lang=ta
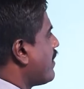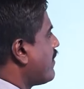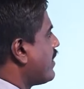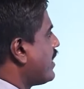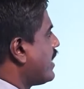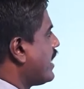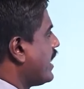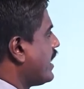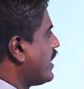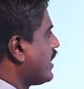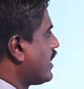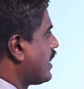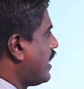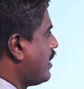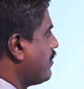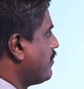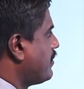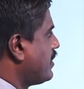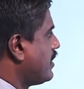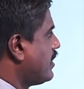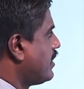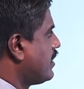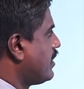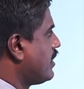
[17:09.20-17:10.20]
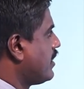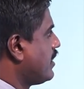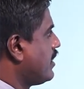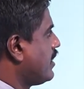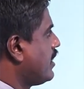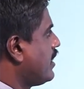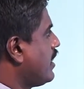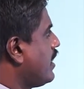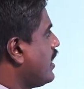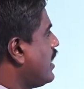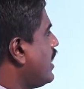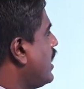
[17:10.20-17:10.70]
அவர்கிட்ட இருக்கா
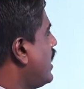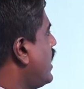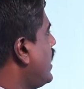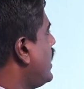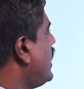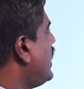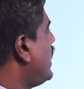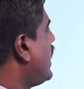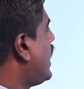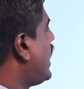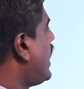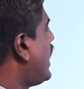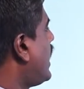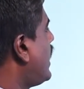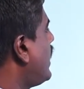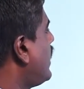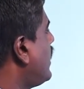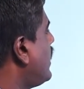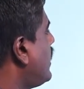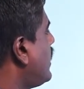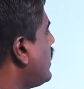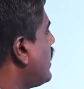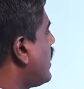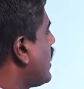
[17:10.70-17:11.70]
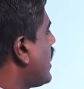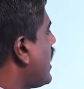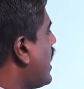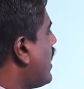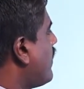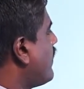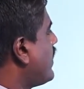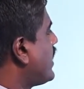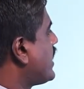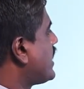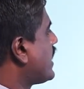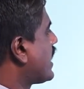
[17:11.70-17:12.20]
என்றா
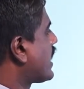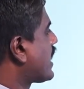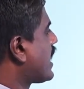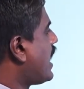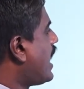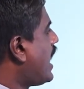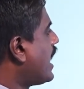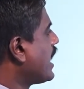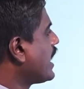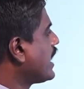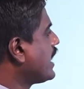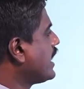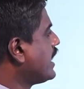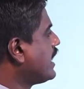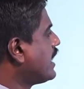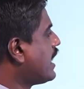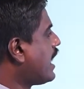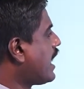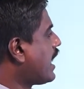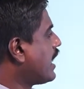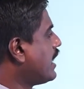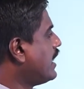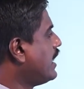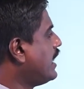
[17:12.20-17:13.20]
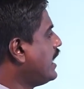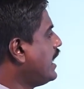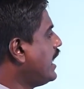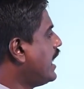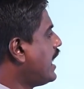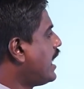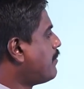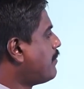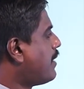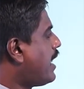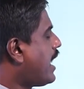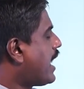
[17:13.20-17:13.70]
அவற்ற காணியின்
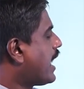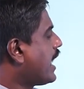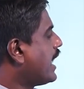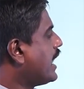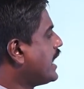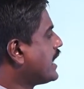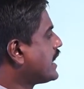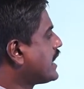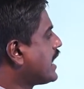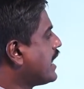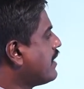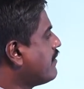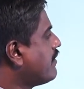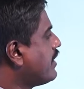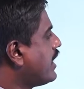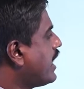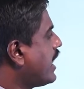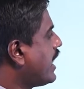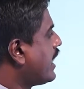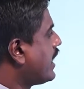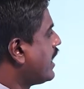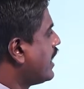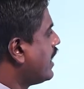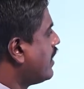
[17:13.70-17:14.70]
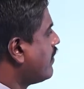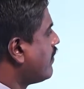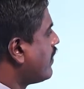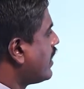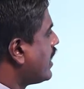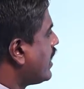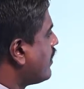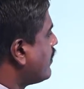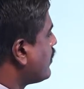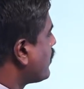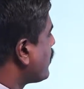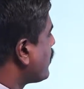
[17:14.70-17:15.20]
நீளம் அகலத்தை விட எவ்வளவு